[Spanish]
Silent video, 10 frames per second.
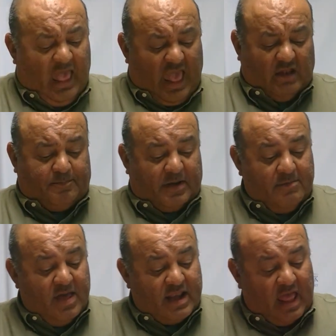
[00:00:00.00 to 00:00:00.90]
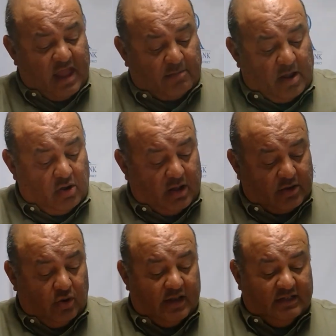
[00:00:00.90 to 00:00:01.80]
El primer hermano
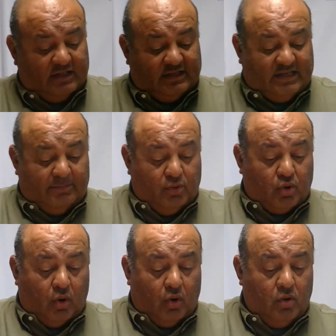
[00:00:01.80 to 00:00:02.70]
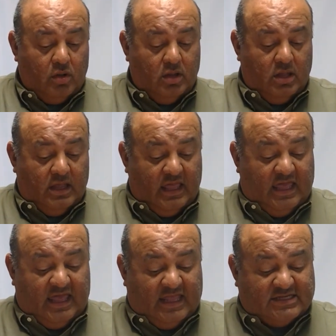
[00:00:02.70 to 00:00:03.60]
agarró el dibuco
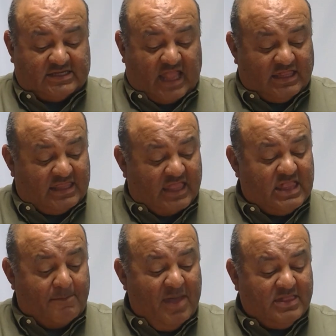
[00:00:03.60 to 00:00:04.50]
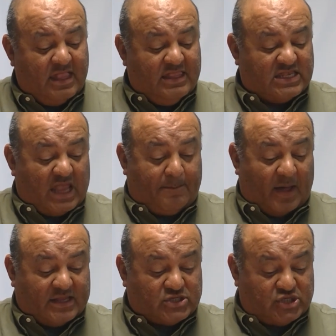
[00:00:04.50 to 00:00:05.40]
y instantáneamente
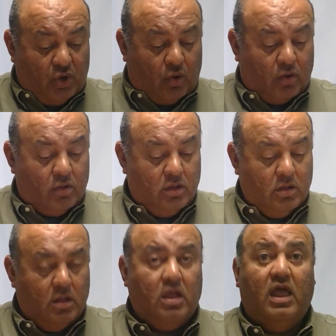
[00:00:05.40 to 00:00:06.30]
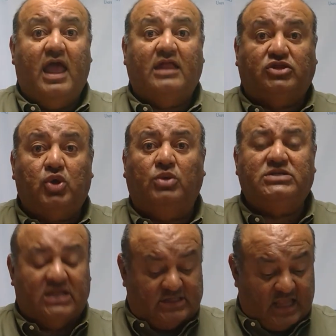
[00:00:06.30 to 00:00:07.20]
desapareció.
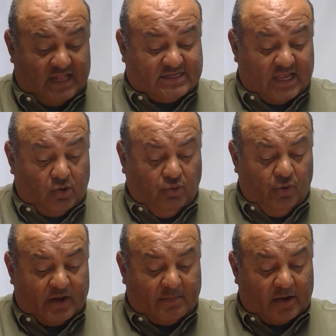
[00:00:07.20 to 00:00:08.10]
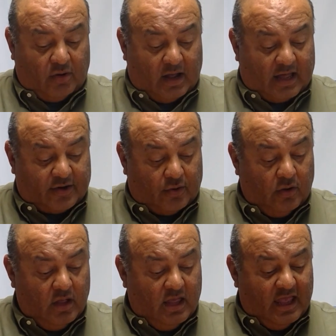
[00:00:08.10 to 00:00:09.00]
Entonces el segundo hermano
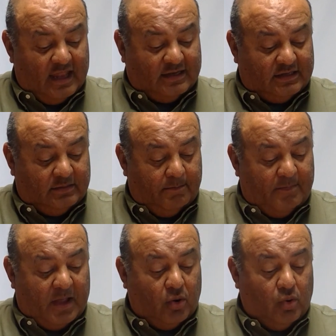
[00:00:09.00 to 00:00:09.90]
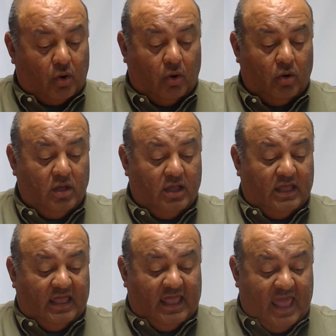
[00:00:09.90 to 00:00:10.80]
agarró el bejuco
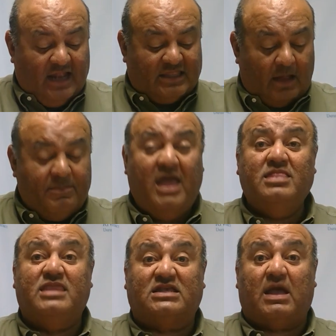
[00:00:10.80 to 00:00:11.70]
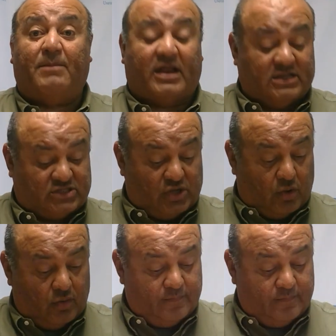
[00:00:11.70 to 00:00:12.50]
y él también desapareció.